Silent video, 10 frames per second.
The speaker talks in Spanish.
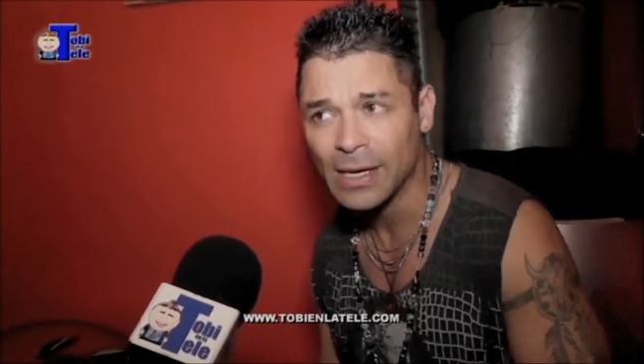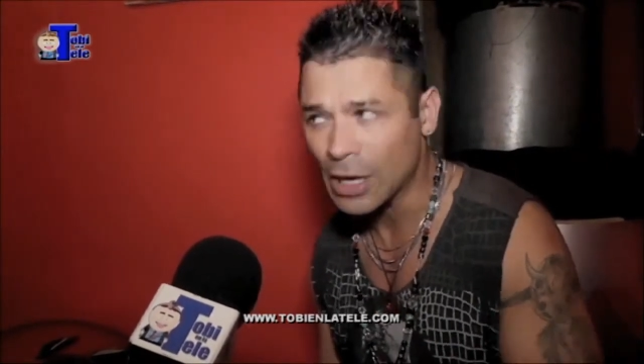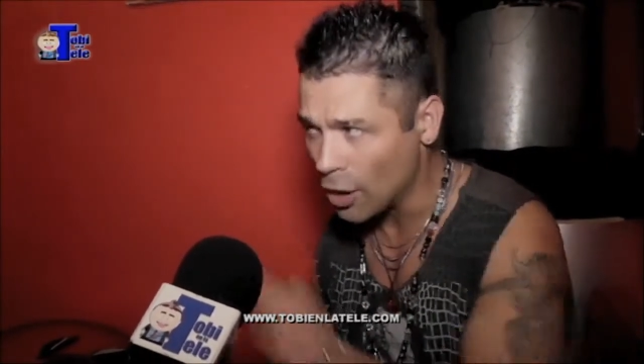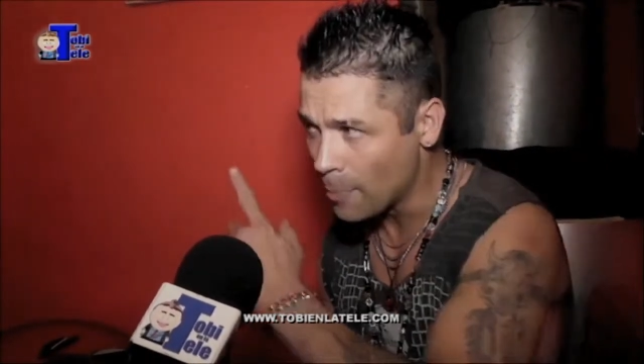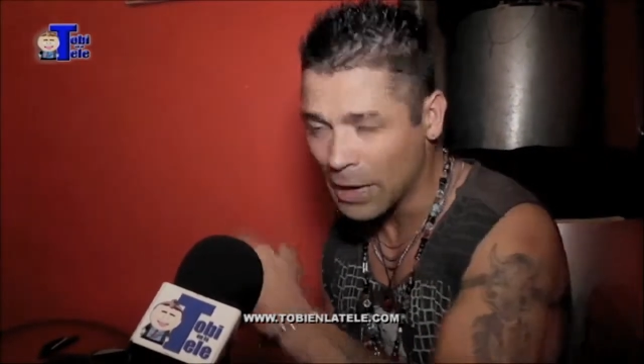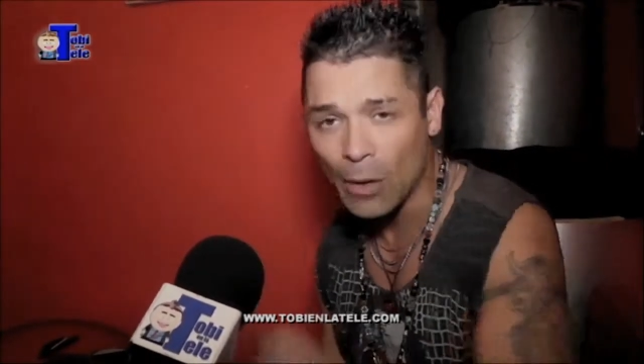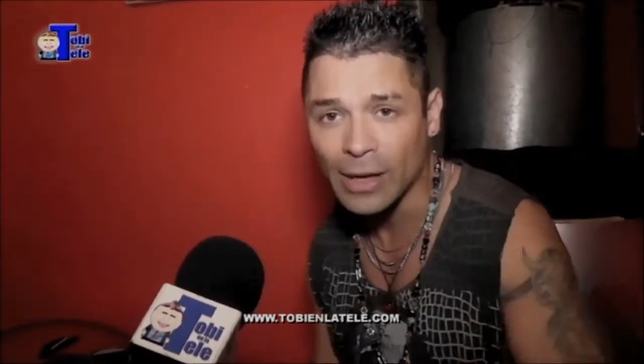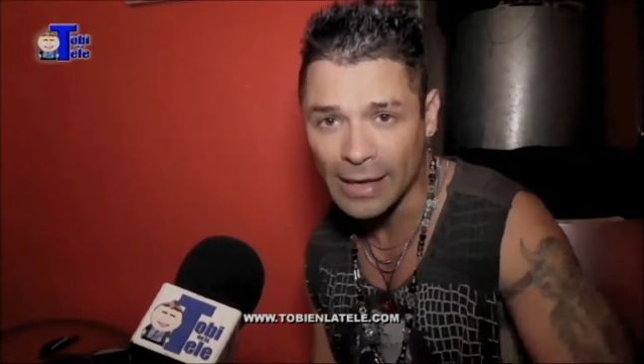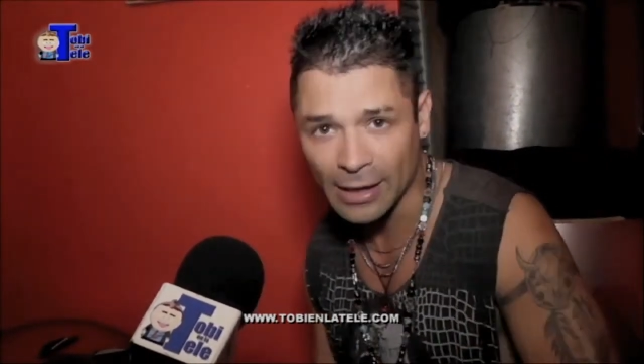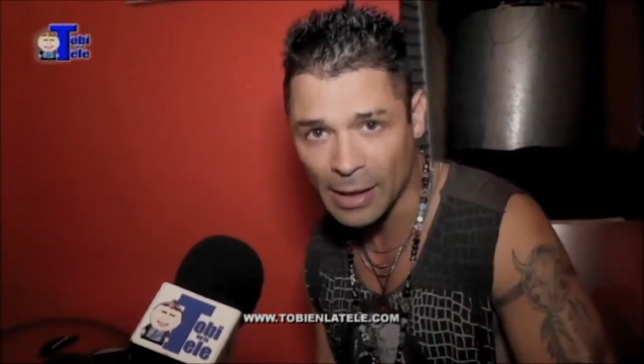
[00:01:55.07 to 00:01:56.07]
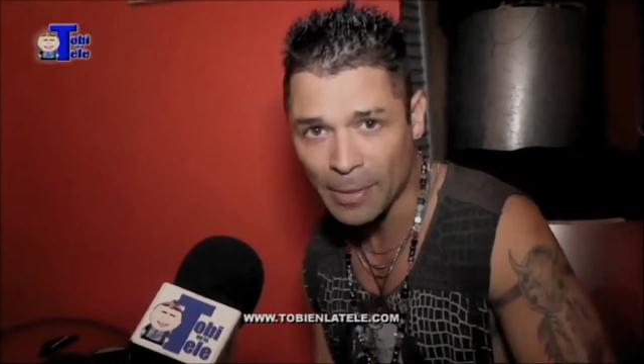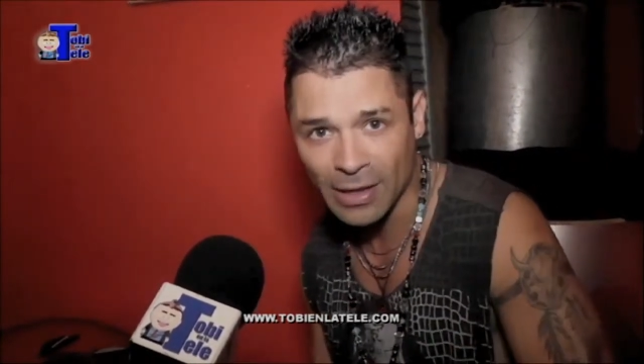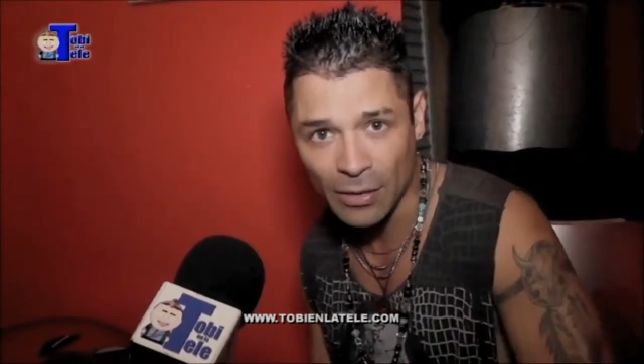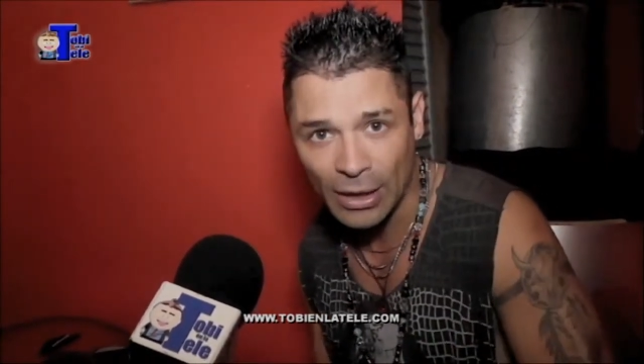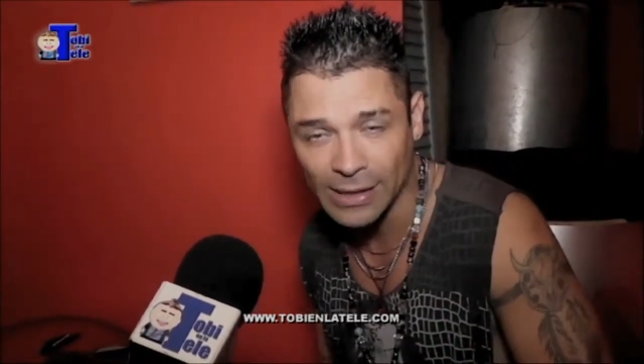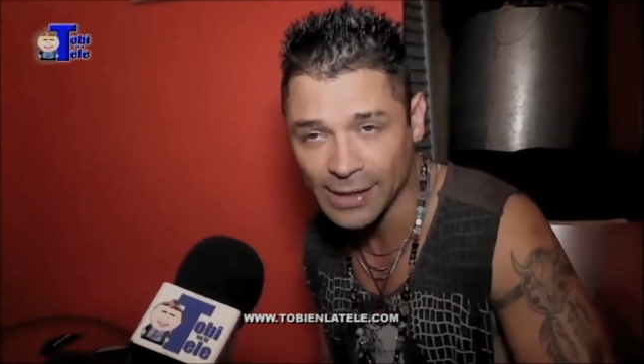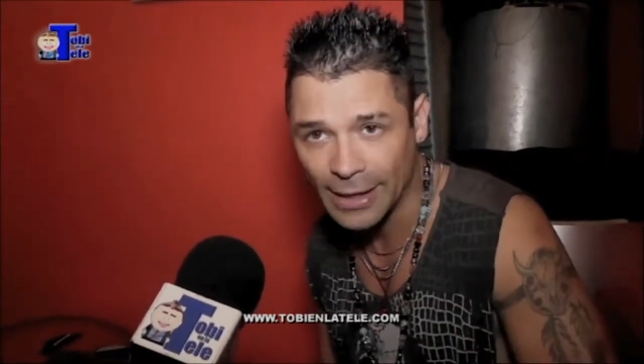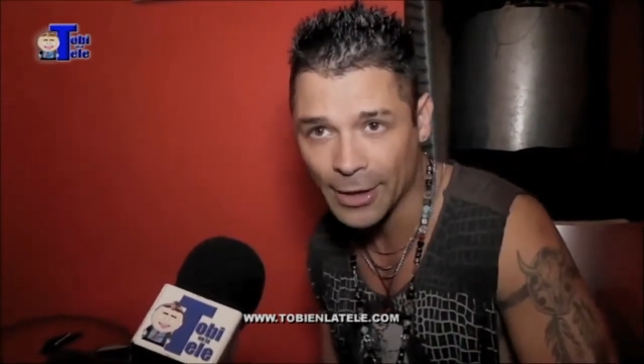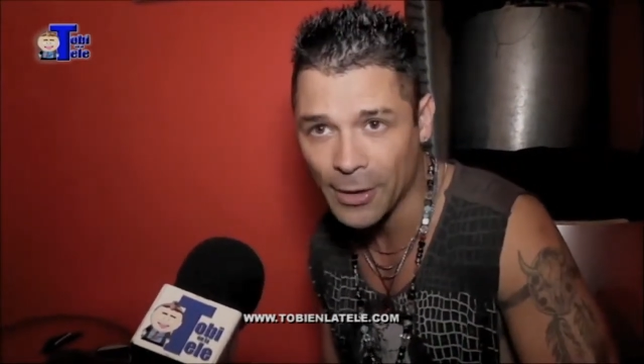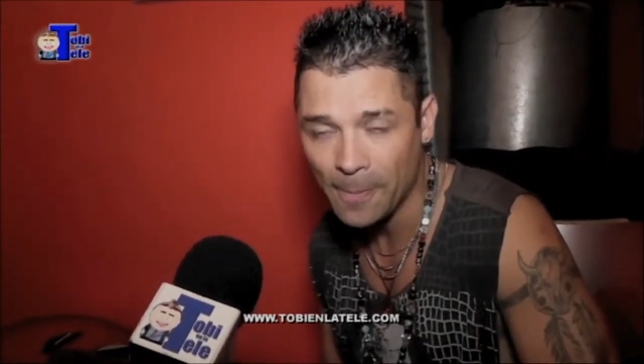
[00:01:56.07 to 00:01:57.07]
que ahora después la voy a estar interpretando en el
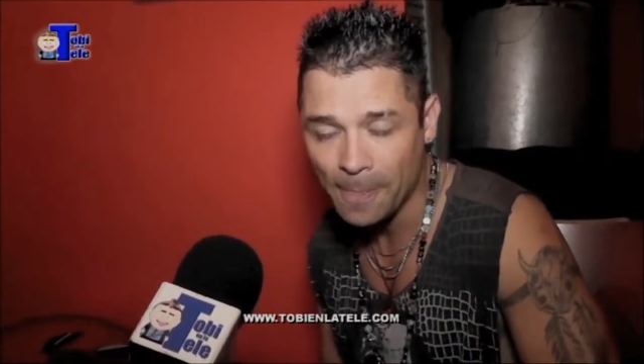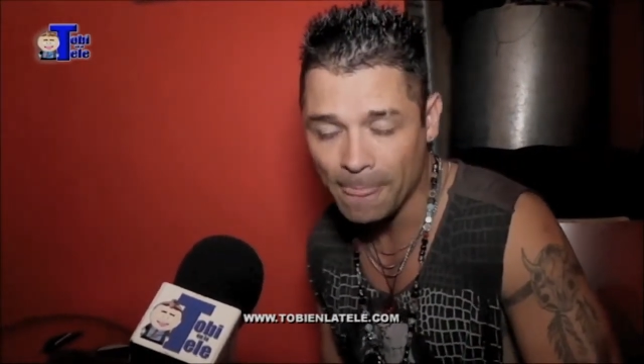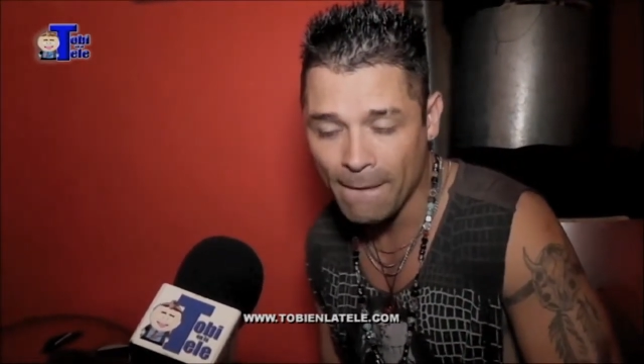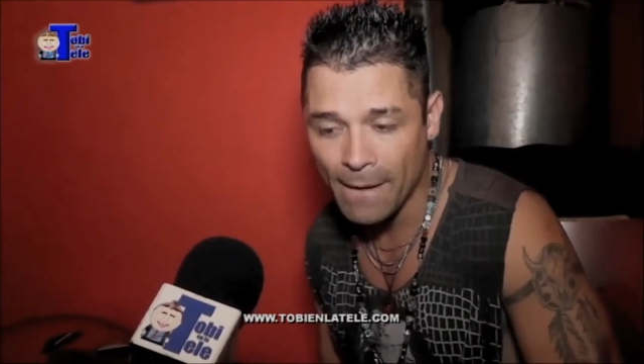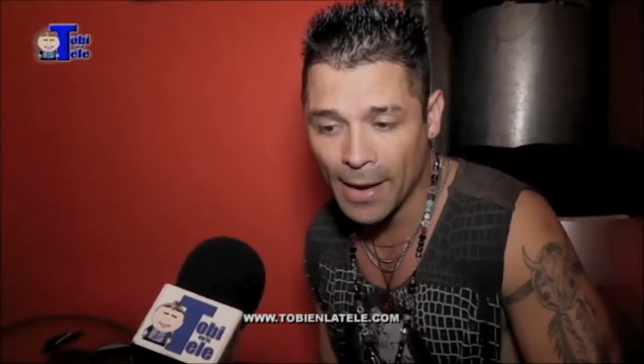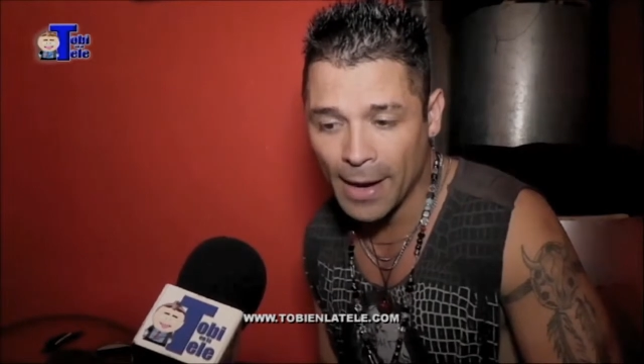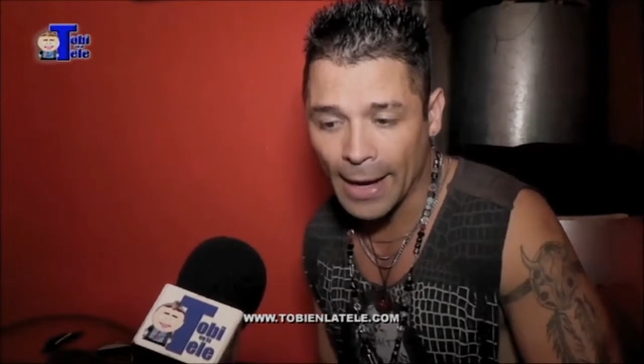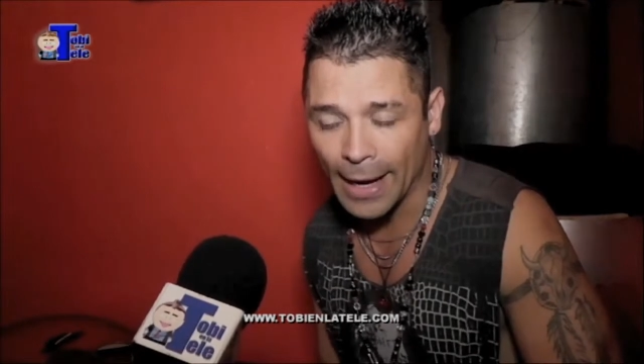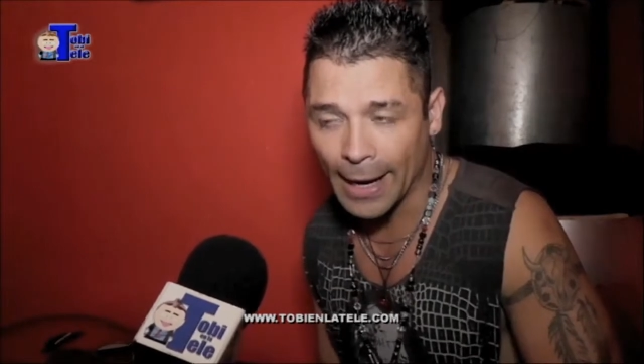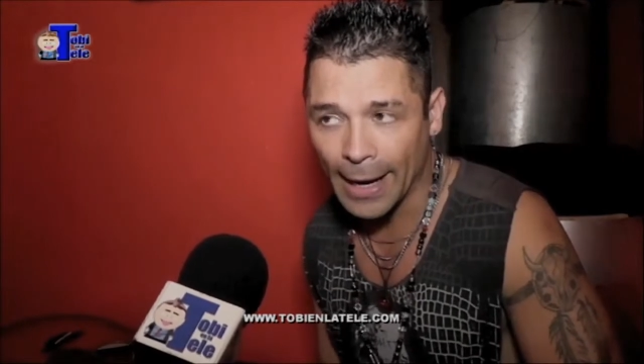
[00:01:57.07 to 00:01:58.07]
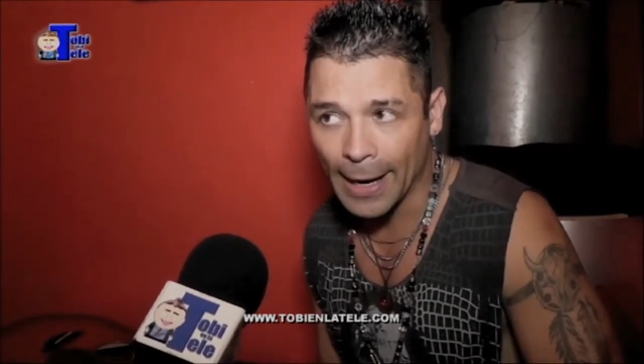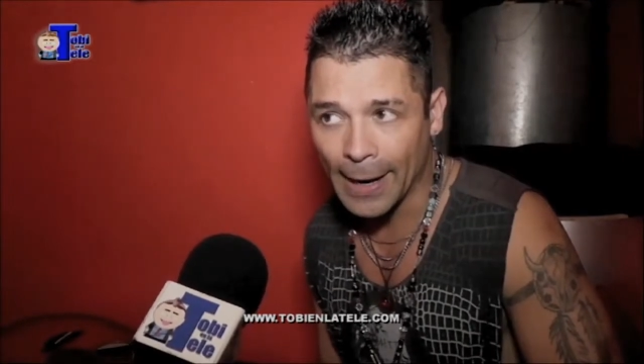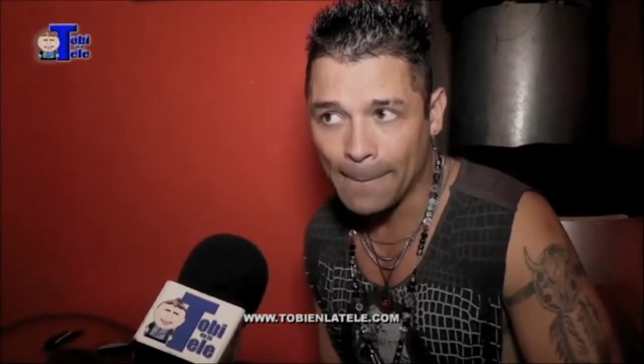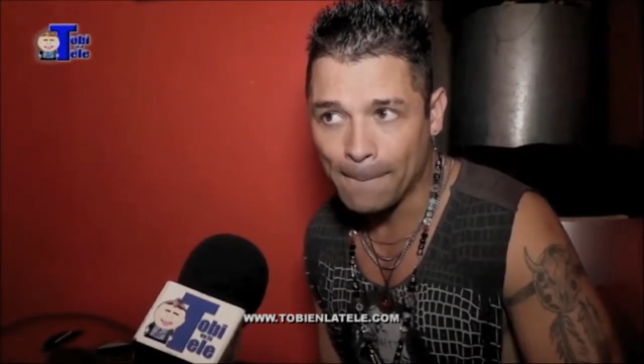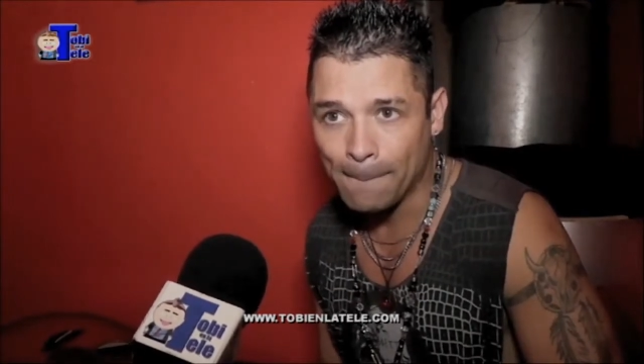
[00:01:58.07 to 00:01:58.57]
escenario. Eh,